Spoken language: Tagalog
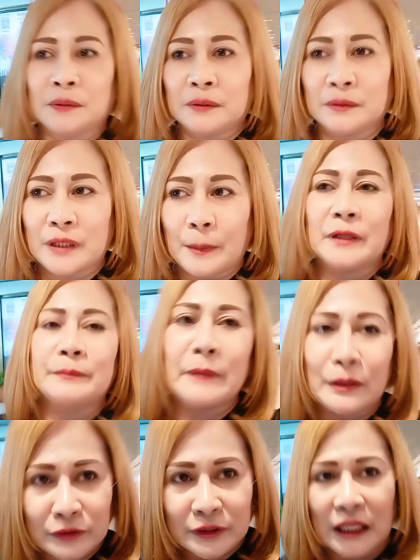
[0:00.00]
dapat
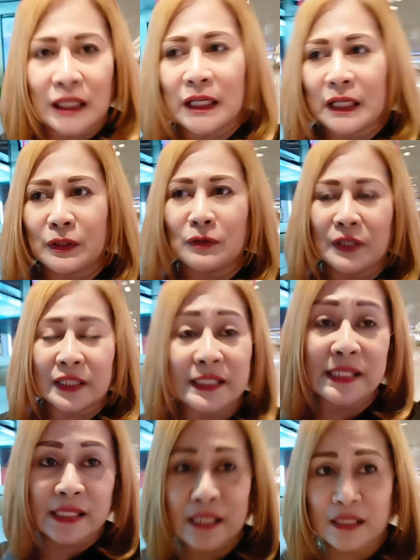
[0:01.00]
meron talaga ikong
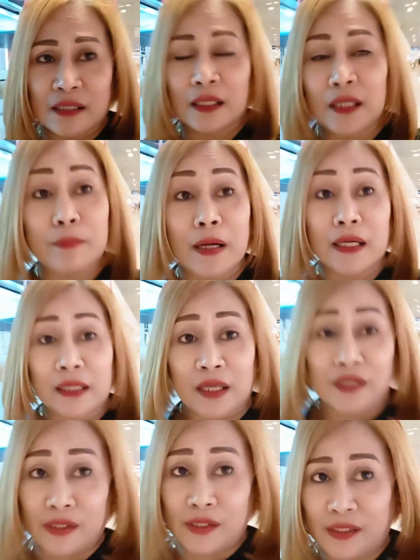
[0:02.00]
ka-discuss na ibang
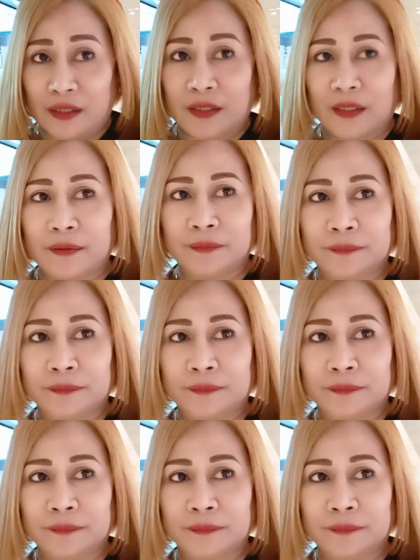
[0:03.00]
agency din.